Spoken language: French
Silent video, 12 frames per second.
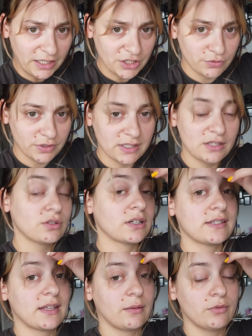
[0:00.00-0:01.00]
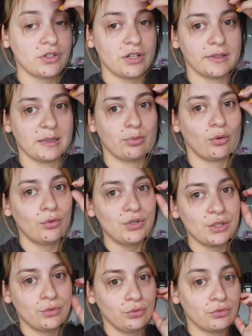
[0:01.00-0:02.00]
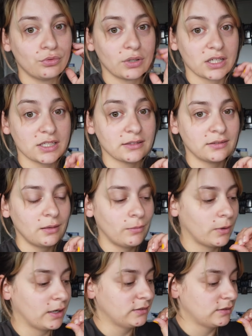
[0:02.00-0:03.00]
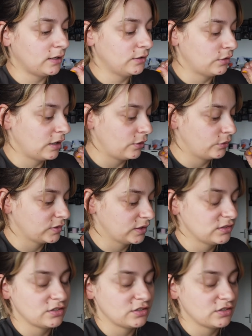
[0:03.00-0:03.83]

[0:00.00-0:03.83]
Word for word: Et je vous disais sur Instagram que j'avais des projets couture et tellement hâte là à la rentrée.